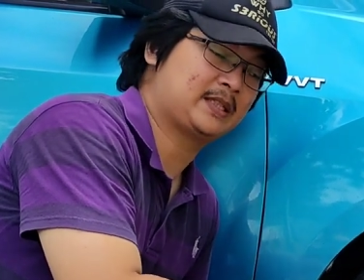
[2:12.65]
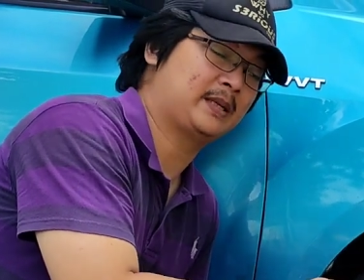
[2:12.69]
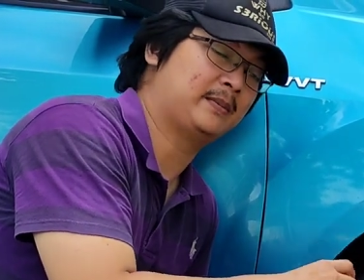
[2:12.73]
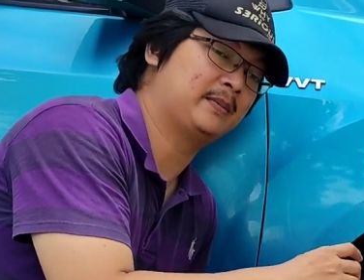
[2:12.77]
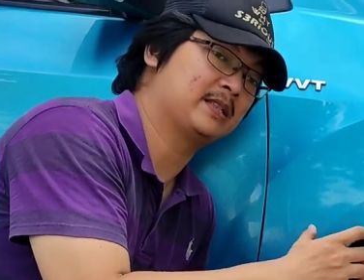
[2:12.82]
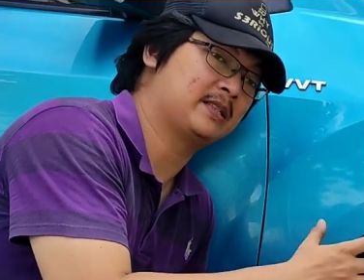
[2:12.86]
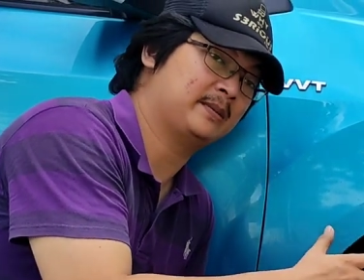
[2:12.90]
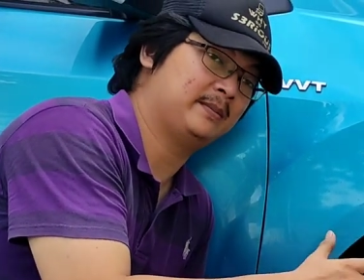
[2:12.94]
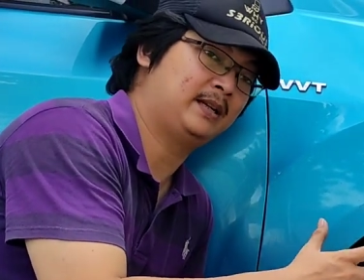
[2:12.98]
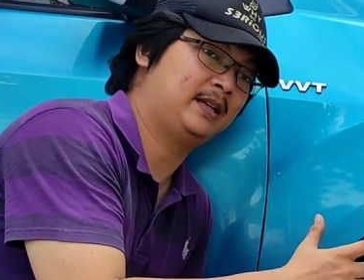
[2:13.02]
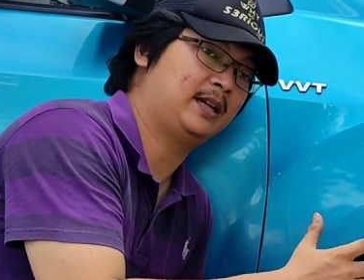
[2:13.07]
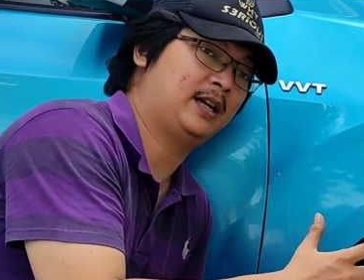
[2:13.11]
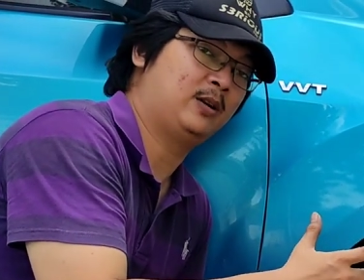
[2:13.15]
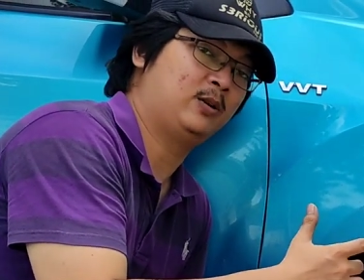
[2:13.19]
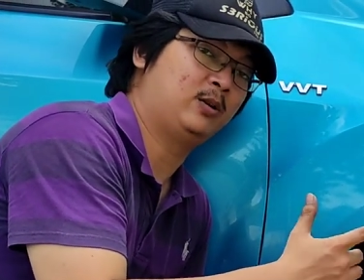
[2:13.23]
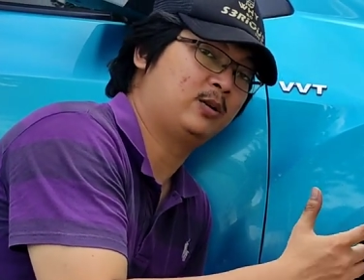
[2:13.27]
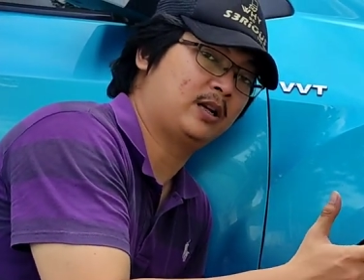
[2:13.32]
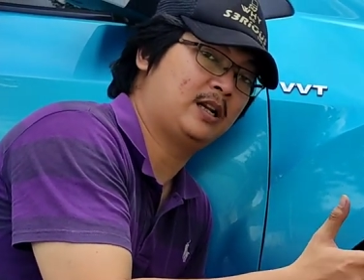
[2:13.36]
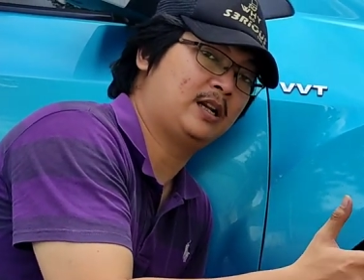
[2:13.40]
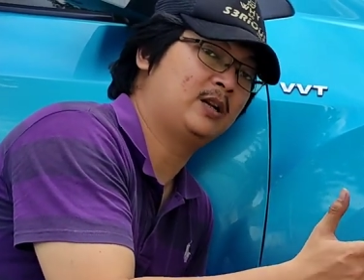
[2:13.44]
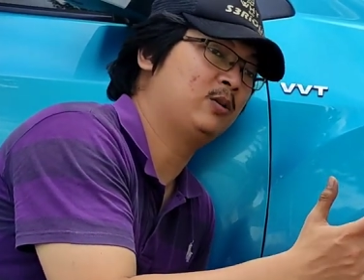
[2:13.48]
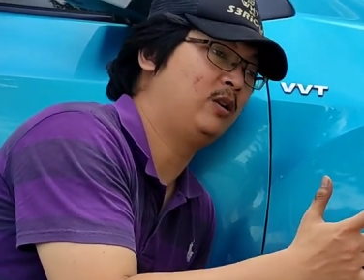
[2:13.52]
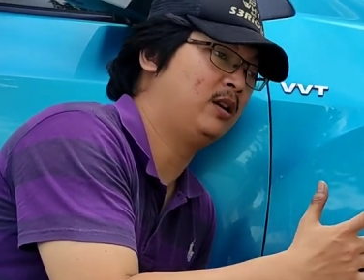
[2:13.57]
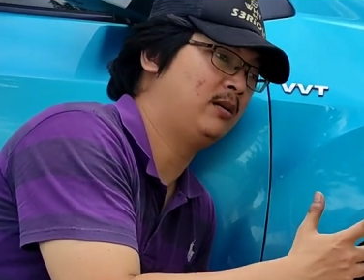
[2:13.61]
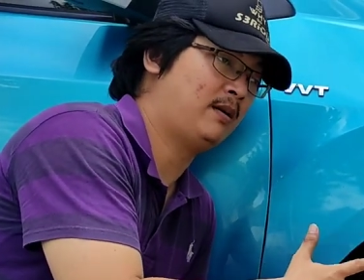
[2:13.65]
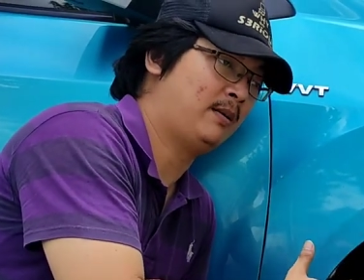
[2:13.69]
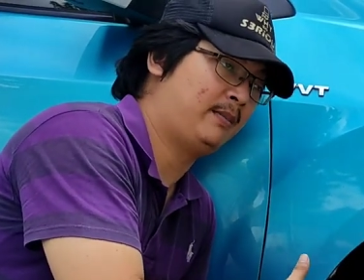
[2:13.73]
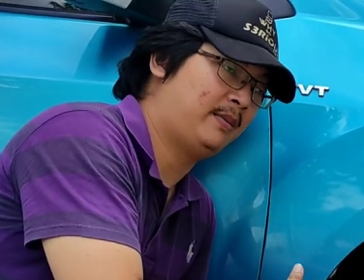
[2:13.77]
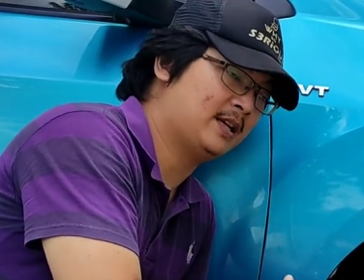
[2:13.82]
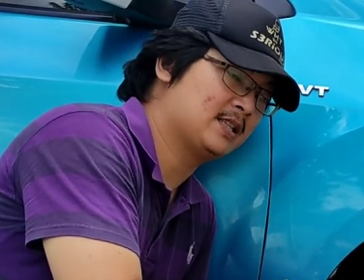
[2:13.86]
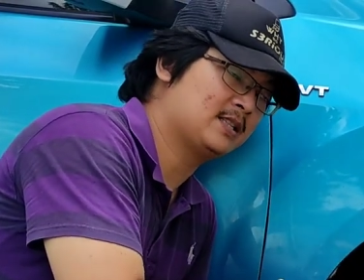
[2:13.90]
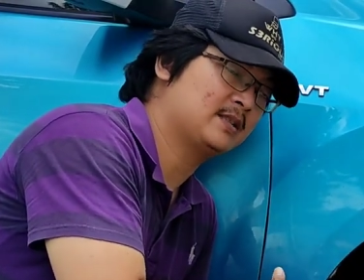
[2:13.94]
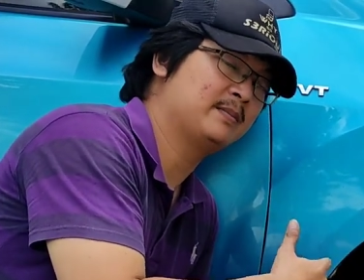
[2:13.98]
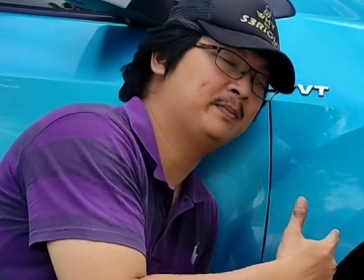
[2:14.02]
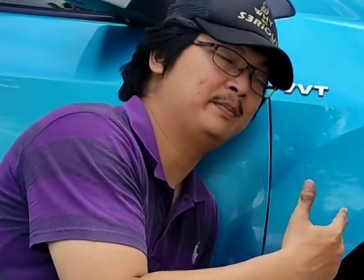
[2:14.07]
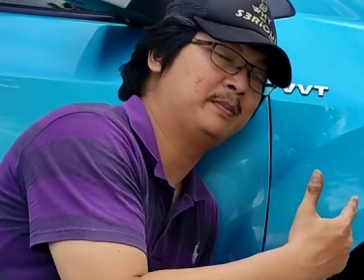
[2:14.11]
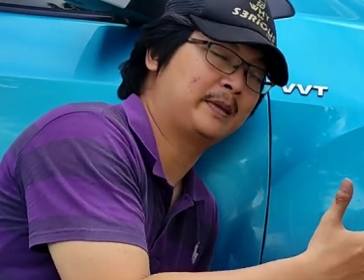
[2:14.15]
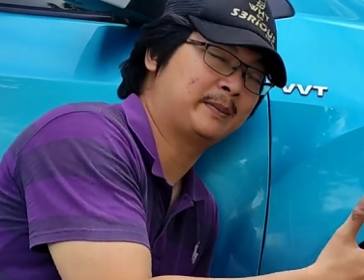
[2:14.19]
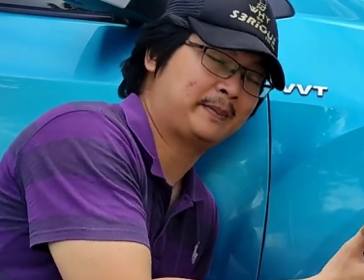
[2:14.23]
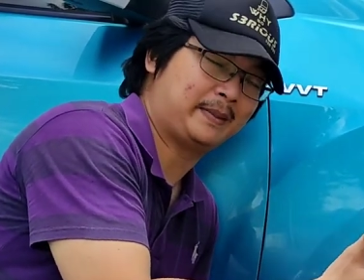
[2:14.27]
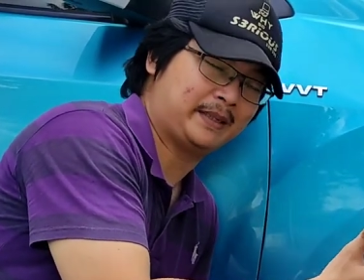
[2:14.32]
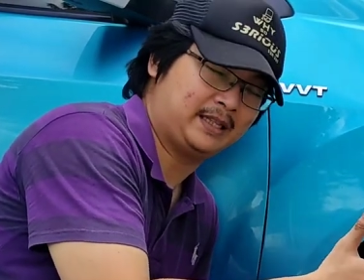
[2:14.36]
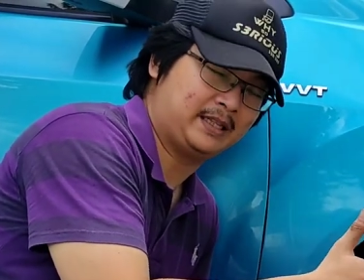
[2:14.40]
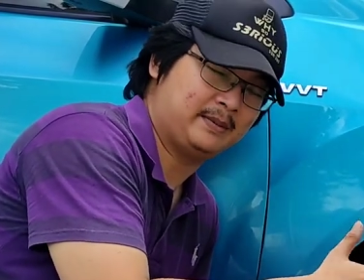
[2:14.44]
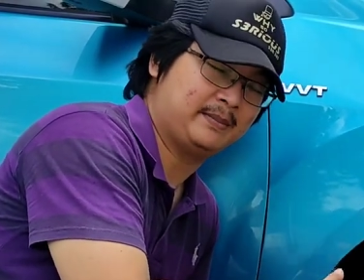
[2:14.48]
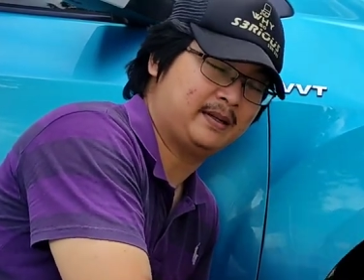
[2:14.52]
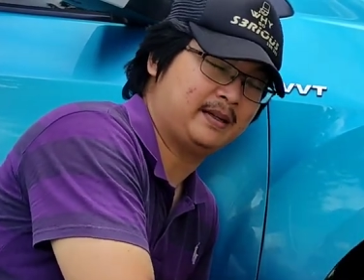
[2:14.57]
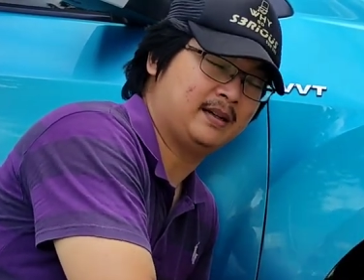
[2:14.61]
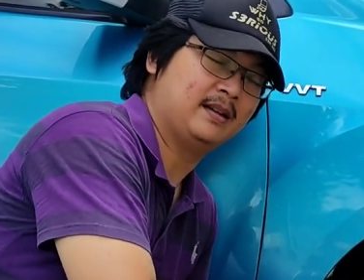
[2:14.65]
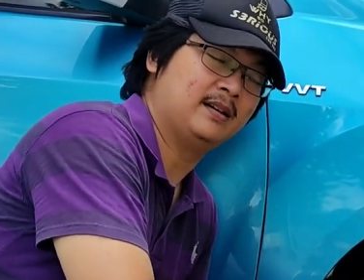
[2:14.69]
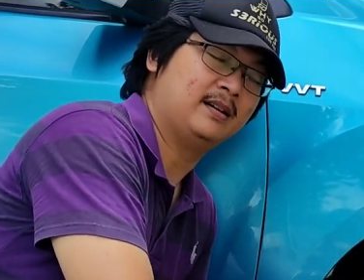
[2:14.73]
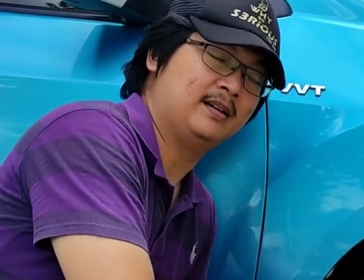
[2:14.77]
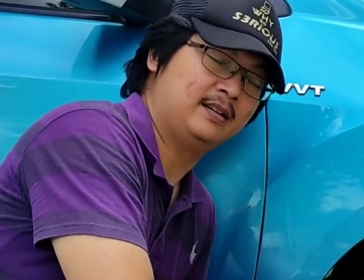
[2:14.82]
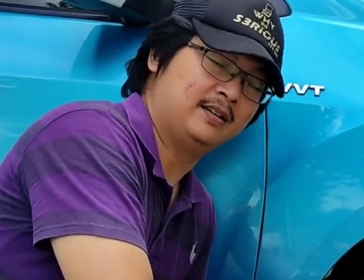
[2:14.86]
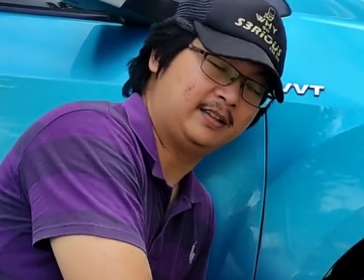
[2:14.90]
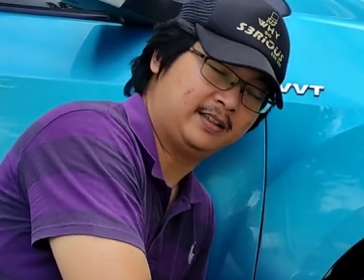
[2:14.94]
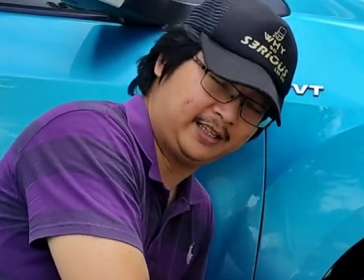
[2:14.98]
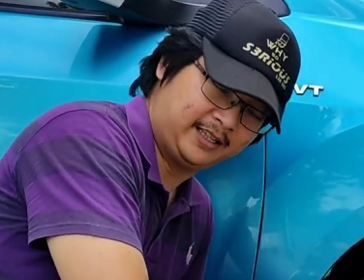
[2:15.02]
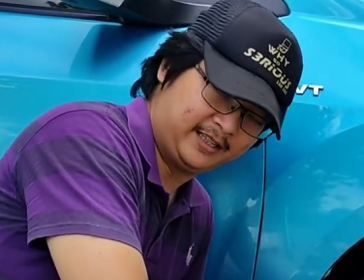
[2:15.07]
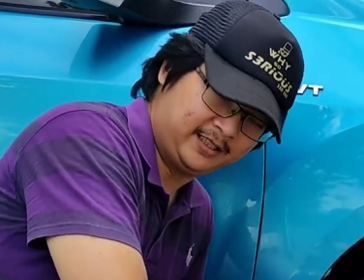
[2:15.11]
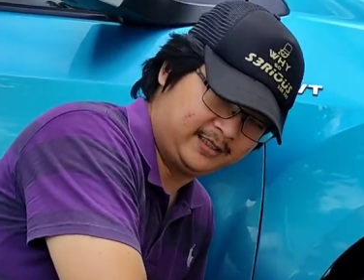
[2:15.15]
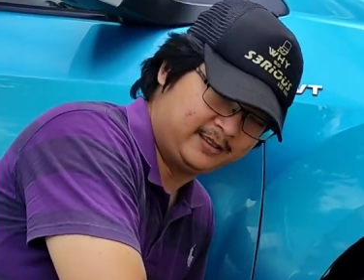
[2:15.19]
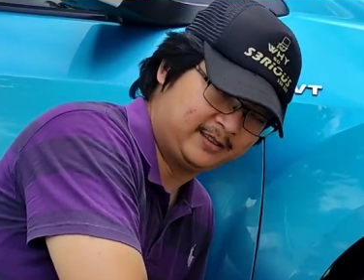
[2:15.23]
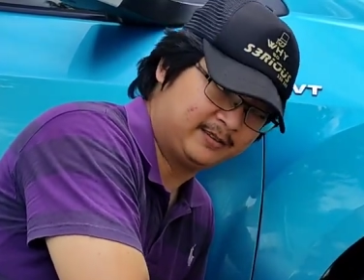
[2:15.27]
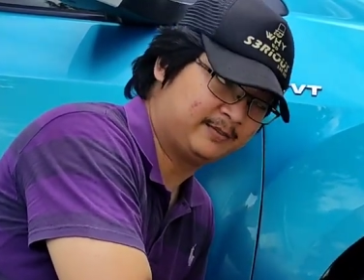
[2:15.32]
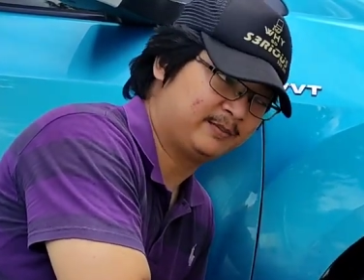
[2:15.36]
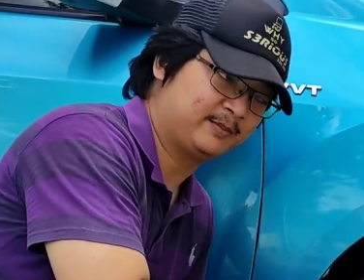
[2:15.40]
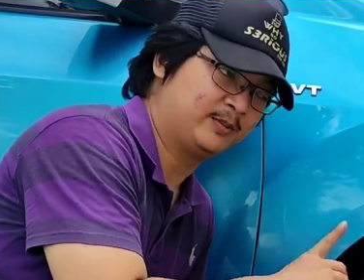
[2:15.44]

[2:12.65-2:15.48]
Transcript: sama-sama dengan ukuran 215 per 45 ring